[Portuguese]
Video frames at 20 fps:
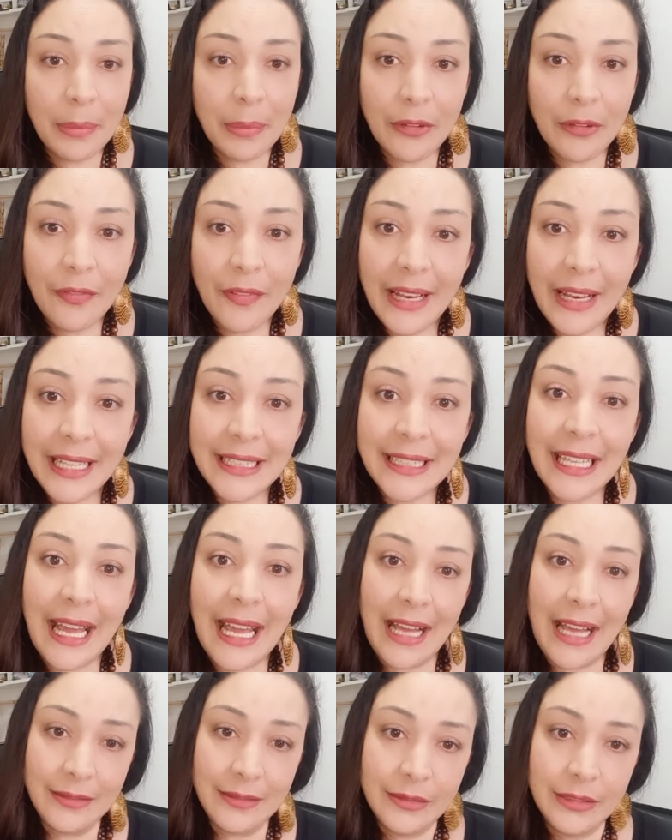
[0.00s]
Eu falei,
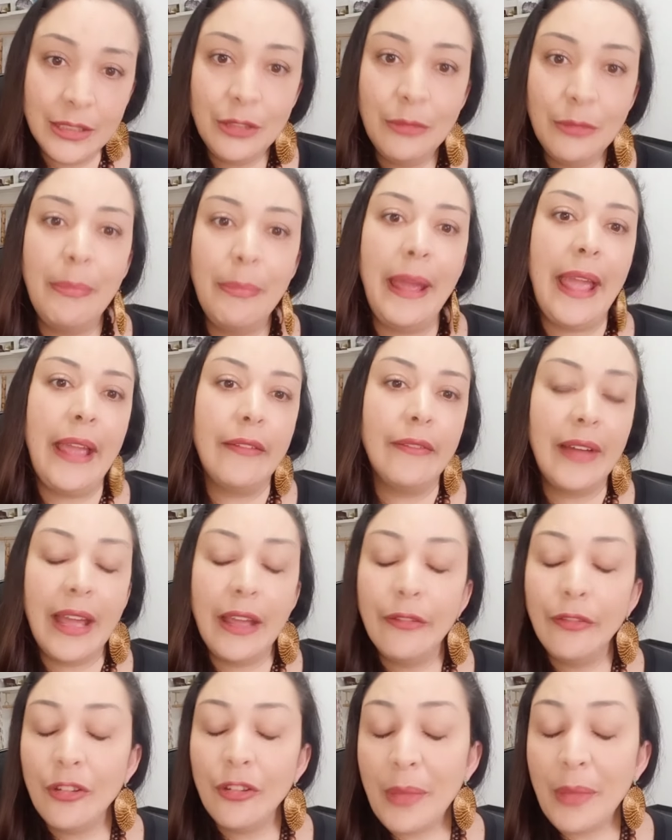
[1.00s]
tá, tudo bem, vai. Eu
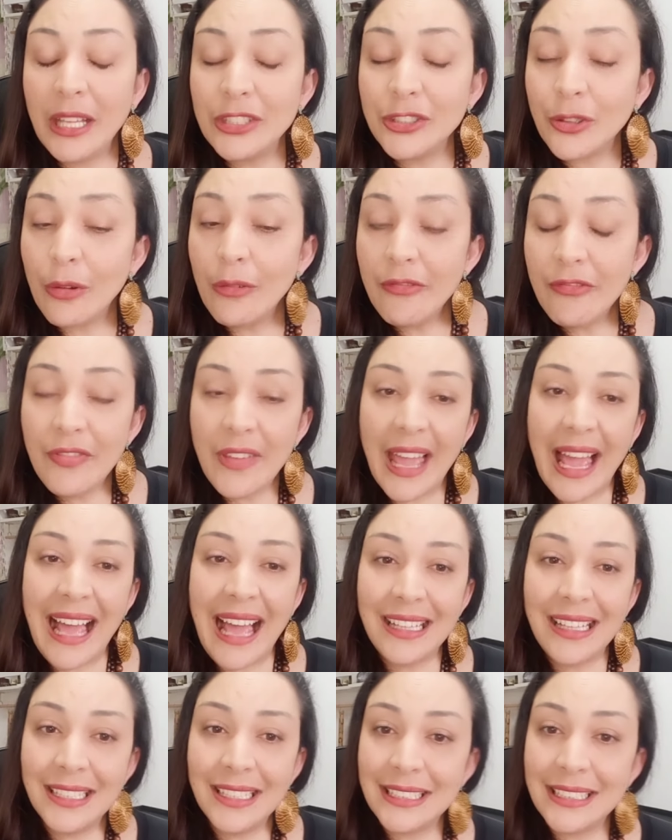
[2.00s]
fui meio
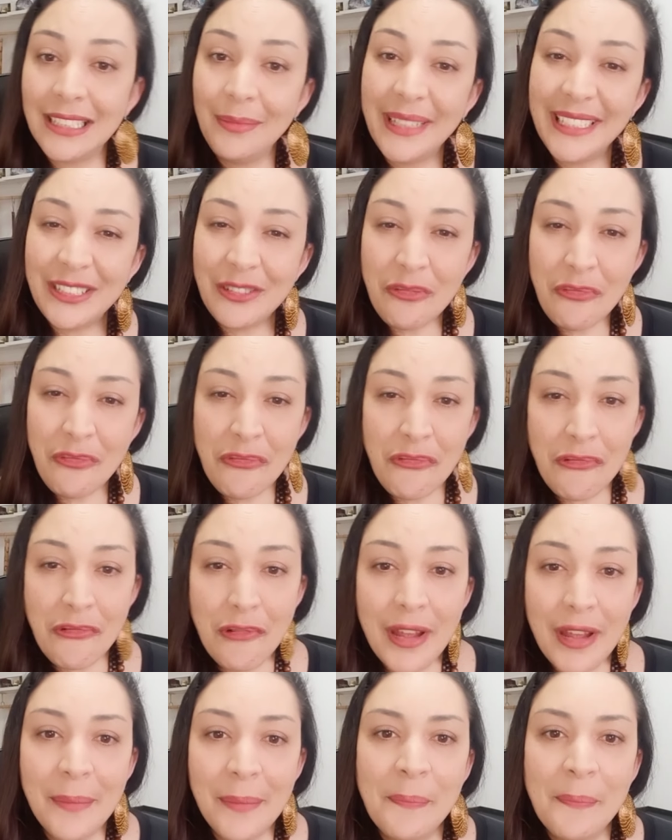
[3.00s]
desconfiada assim, mas eu
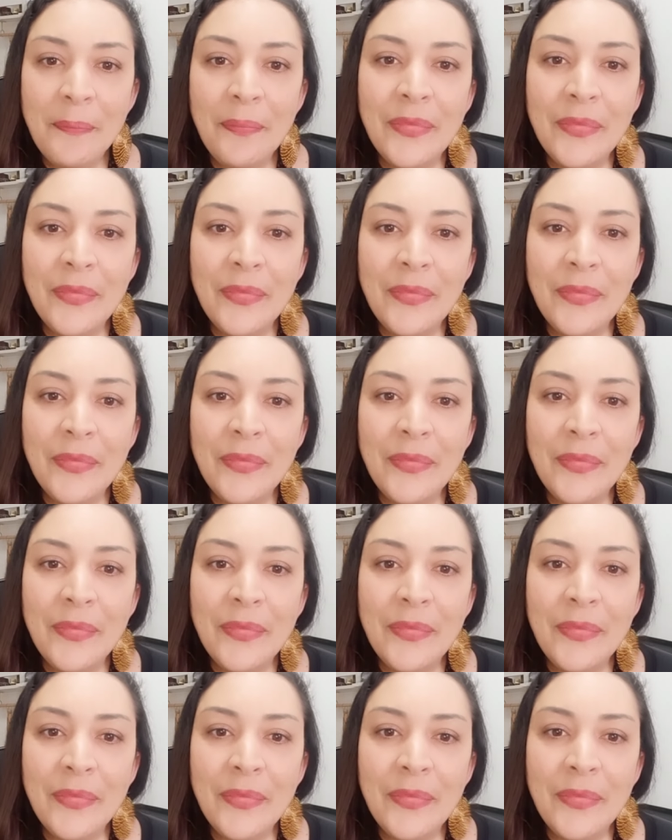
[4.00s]
fui.